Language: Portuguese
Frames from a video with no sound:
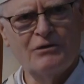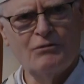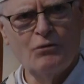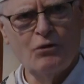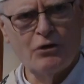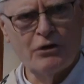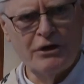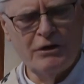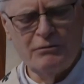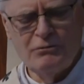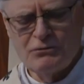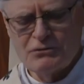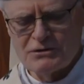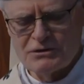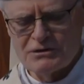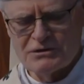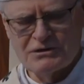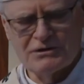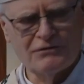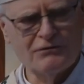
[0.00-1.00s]

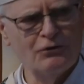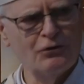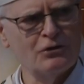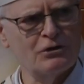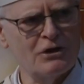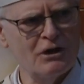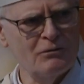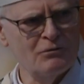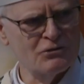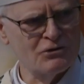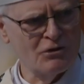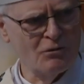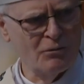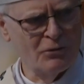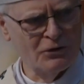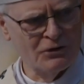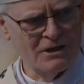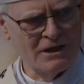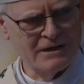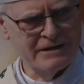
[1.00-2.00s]
morremos e voltamos ao
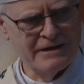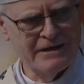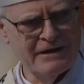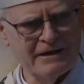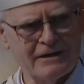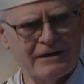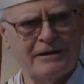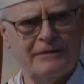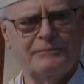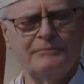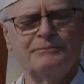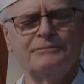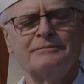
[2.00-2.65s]
pó da terra,